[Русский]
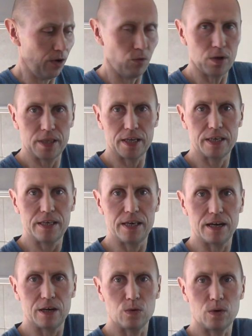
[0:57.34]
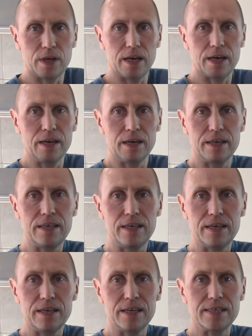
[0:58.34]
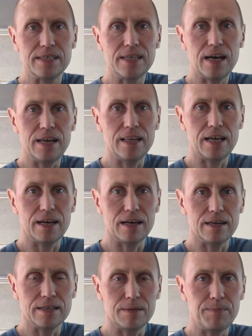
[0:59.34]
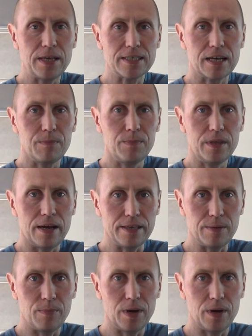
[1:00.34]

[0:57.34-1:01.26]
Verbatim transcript: вот такие, которые не сняли на мясокомбинате,